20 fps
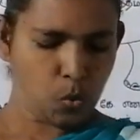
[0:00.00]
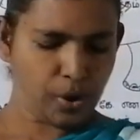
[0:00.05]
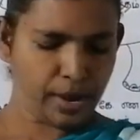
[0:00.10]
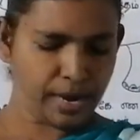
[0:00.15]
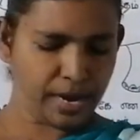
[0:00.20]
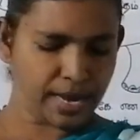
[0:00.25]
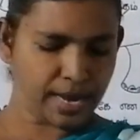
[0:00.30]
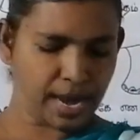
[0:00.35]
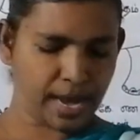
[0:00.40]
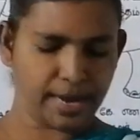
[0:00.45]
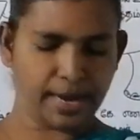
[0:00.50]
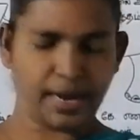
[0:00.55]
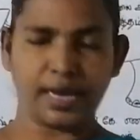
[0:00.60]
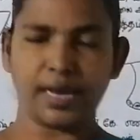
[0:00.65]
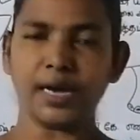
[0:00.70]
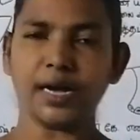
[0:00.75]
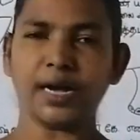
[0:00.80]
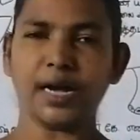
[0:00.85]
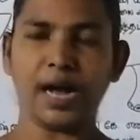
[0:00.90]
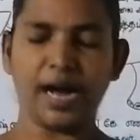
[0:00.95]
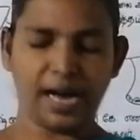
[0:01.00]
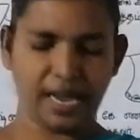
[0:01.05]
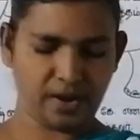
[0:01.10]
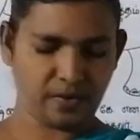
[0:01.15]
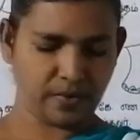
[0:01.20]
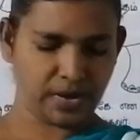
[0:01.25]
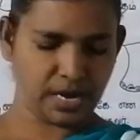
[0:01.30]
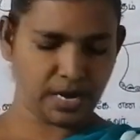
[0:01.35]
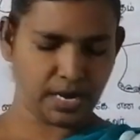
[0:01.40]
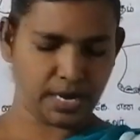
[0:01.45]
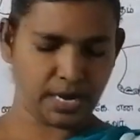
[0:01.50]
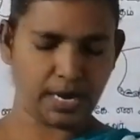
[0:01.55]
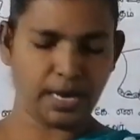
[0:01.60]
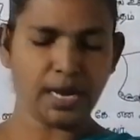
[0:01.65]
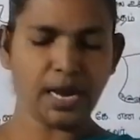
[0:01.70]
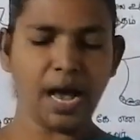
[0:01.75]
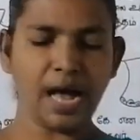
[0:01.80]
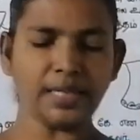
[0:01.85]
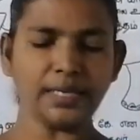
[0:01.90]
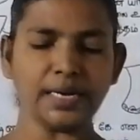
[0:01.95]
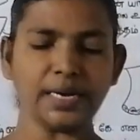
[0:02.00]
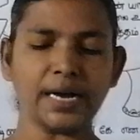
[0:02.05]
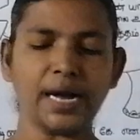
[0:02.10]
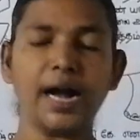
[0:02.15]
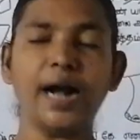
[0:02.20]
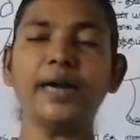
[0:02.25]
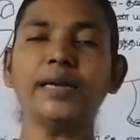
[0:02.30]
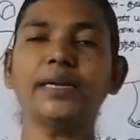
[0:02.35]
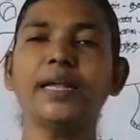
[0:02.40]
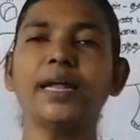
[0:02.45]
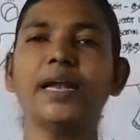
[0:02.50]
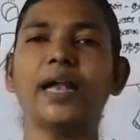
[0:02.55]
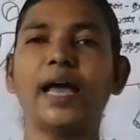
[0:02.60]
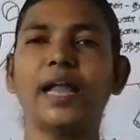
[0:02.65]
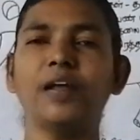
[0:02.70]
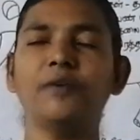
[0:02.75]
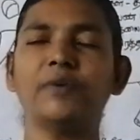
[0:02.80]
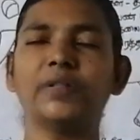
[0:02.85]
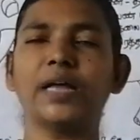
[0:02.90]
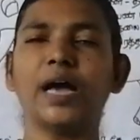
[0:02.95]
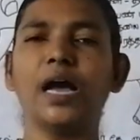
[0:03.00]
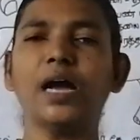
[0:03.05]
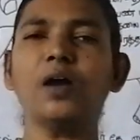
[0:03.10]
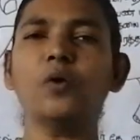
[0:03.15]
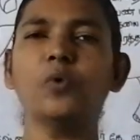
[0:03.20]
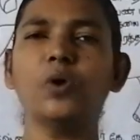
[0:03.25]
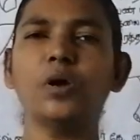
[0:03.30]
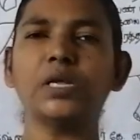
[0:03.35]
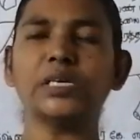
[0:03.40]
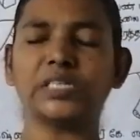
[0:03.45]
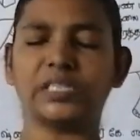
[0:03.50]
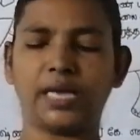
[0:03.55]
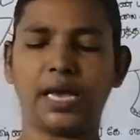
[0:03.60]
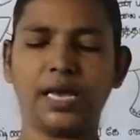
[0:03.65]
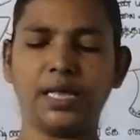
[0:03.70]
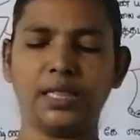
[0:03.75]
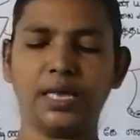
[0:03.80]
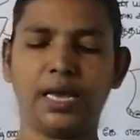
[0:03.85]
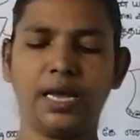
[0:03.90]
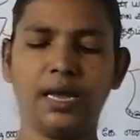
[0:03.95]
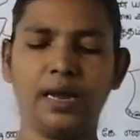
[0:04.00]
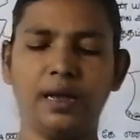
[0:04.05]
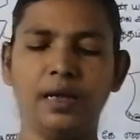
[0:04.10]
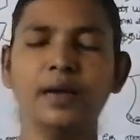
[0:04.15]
ஒரு யானைக்கு கால் வீங்கி அது காட்டில் அலைவதாக ஒரு செய்தி